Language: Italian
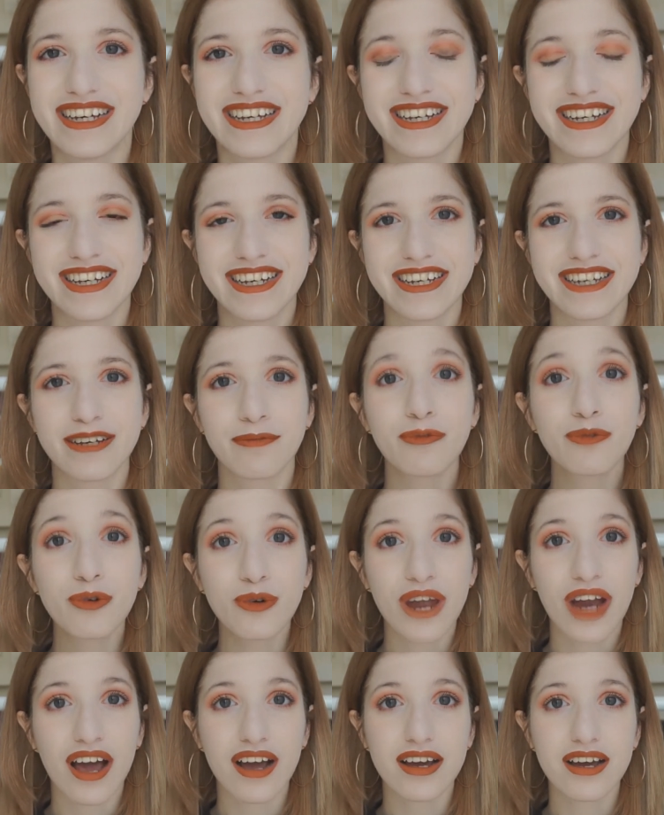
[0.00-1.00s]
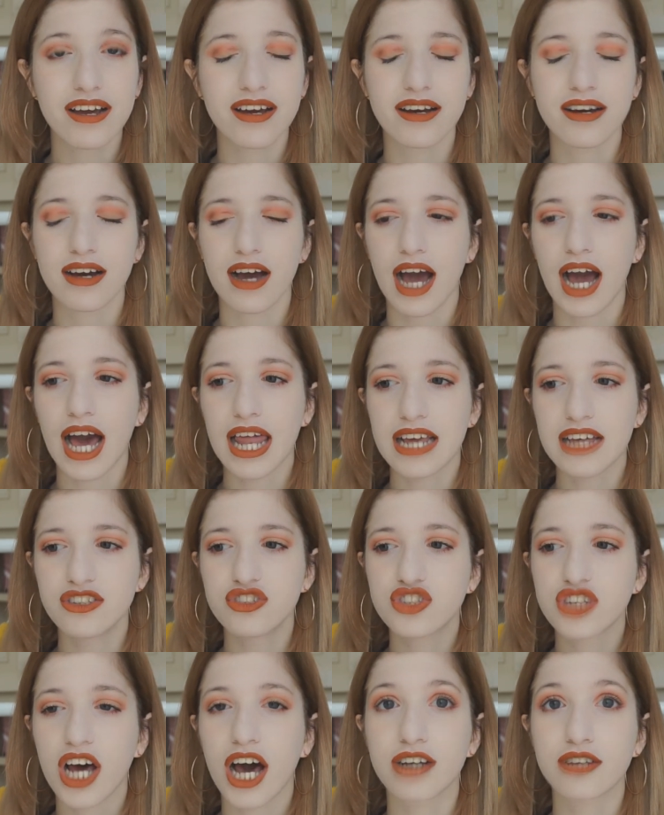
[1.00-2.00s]
eh, Mulak ha
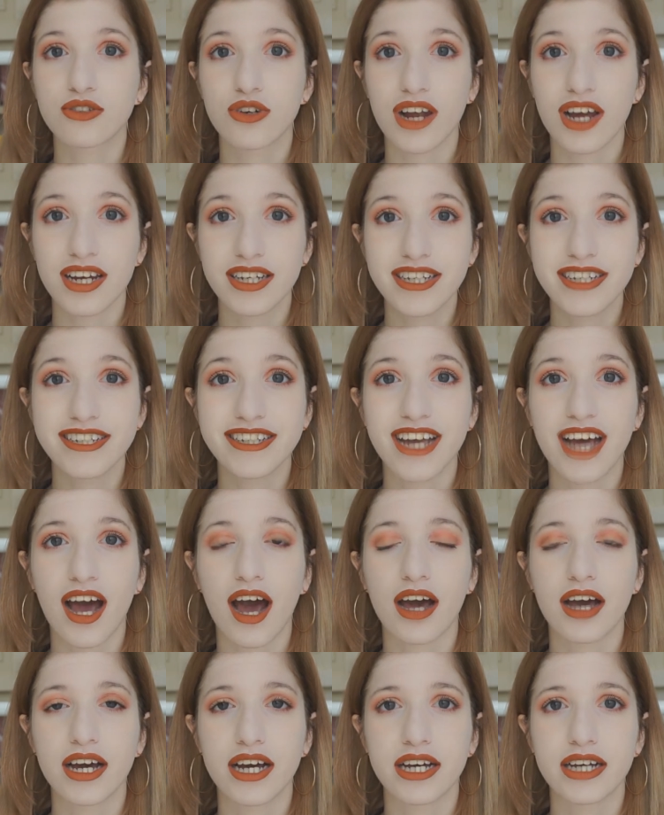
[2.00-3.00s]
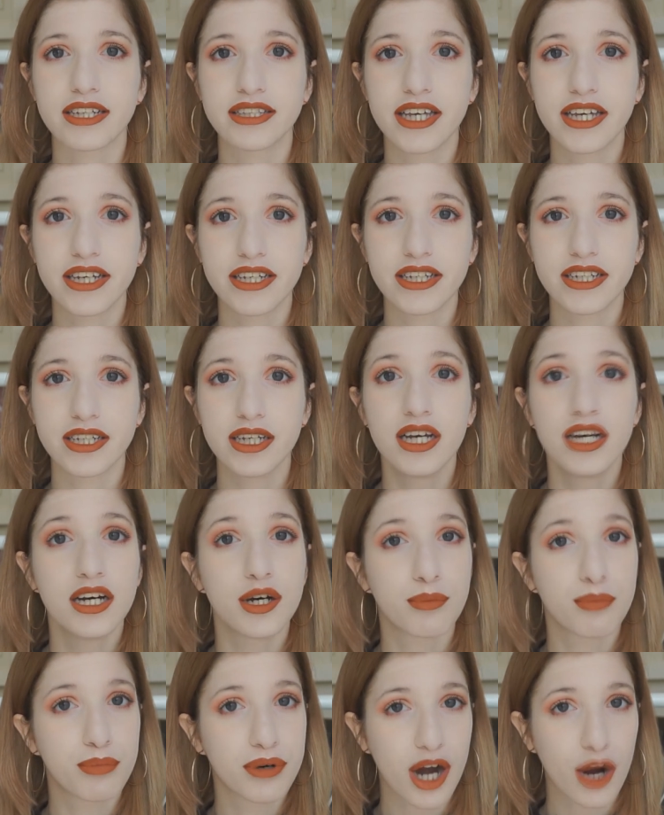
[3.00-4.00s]
lanciato la linea eh, dei
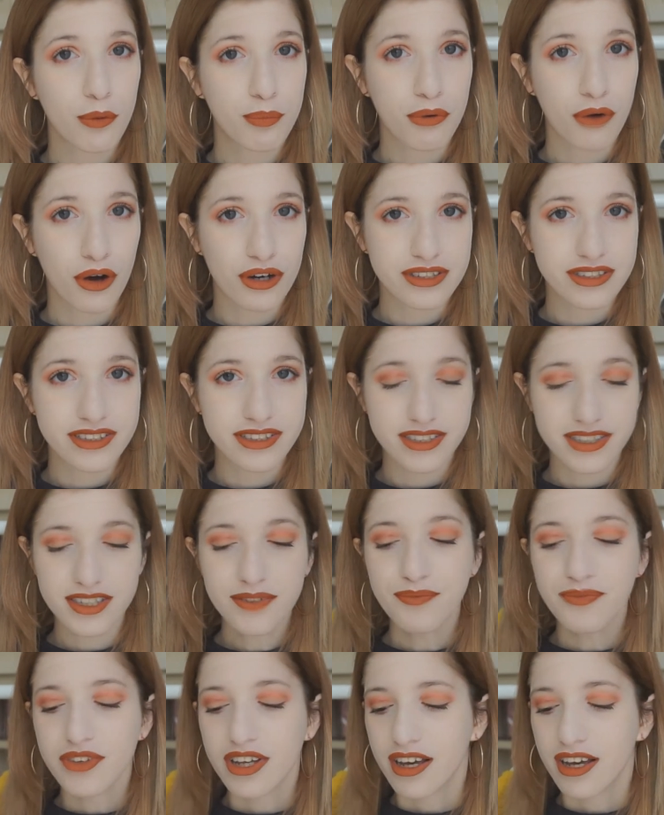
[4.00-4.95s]
brow pot,